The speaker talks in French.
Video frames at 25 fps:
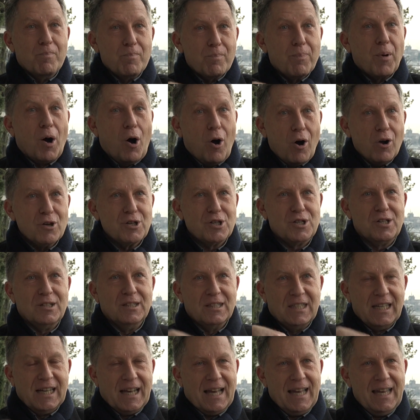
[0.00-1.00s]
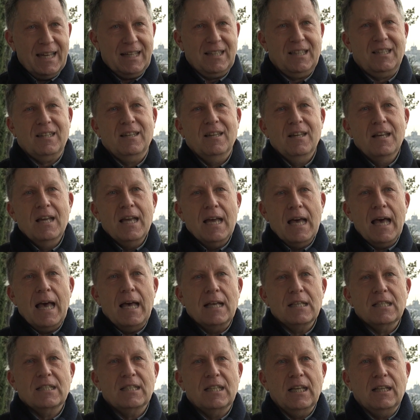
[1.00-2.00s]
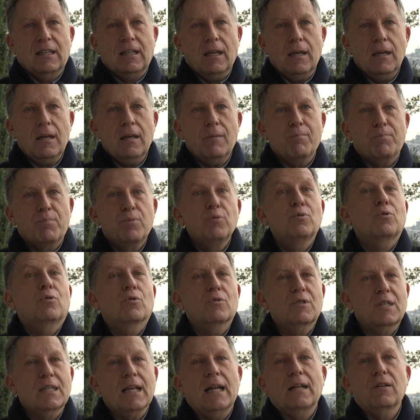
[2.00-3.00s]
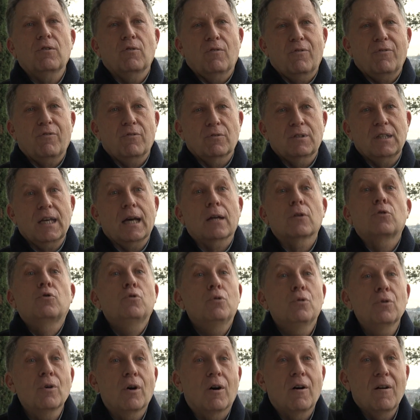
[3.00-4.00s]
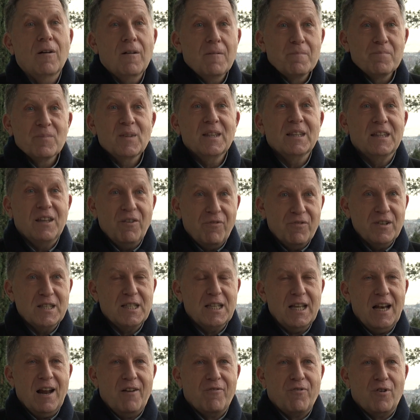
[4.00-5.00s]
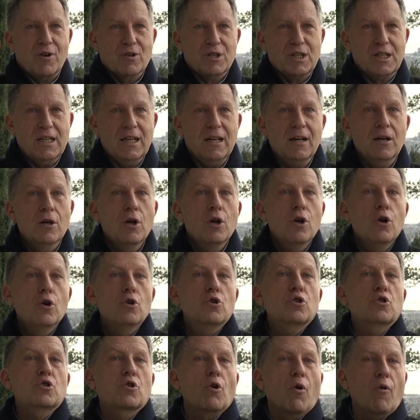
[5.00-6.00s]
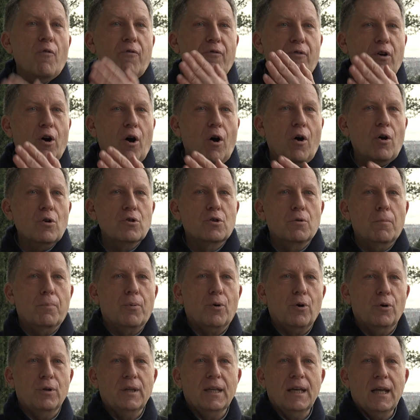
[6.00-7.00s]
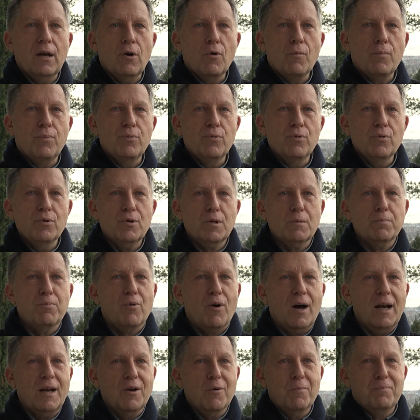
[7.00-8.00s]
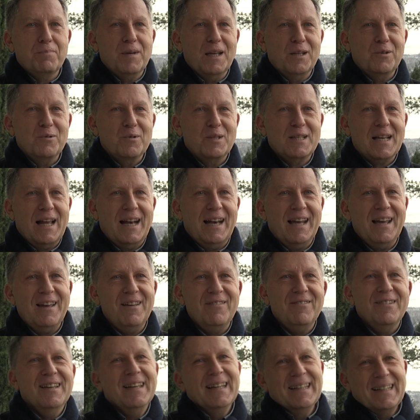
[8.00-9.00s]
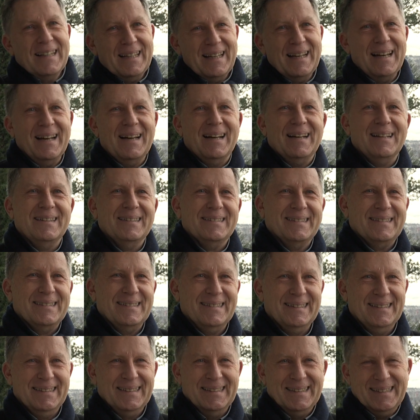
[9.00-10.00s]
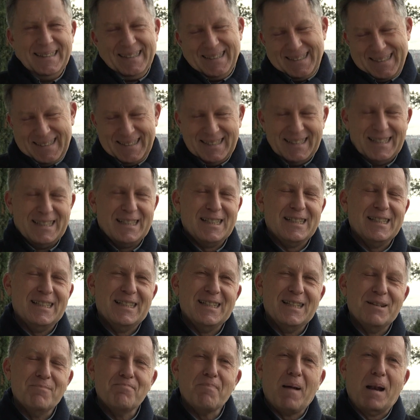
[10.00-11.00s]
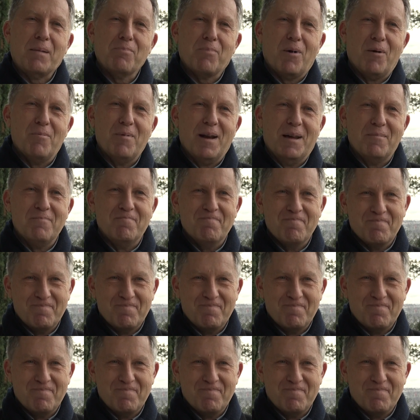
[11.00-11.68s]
proche, directe, c'était plutôt celle d'une frontière dure, difficile à franchir, sauf quand je prenais le bus pour aller au pied du Salève, et là, euh, pas de problème.